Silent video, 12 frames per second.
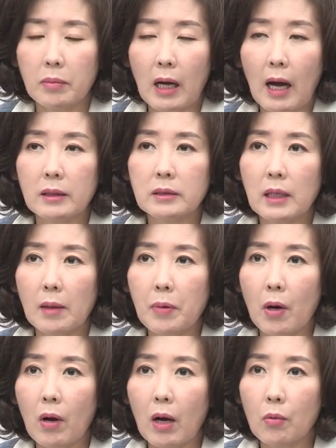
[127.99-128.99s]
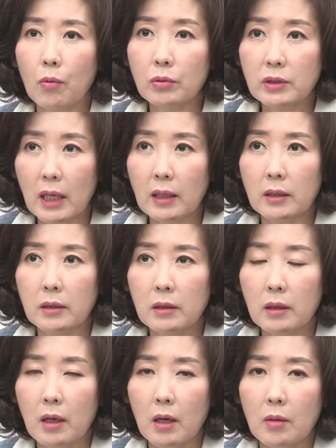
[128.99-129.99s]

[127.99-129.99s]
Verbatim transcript: 가짜 평화 공세는